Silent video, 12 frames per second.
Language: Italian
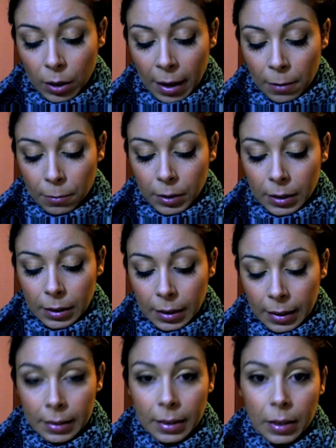l'elf di
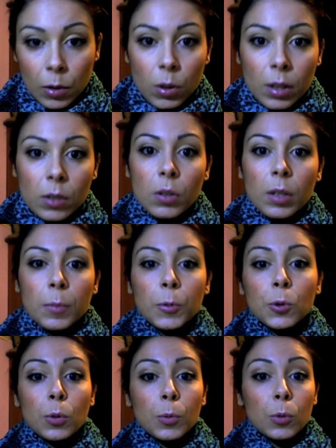tenere delle colorazioni
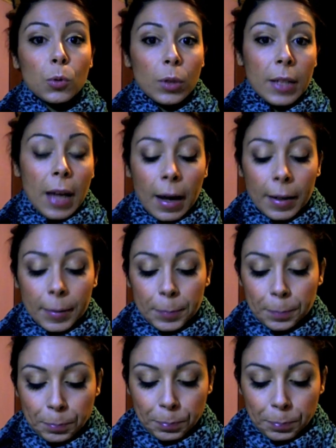molto molto chiare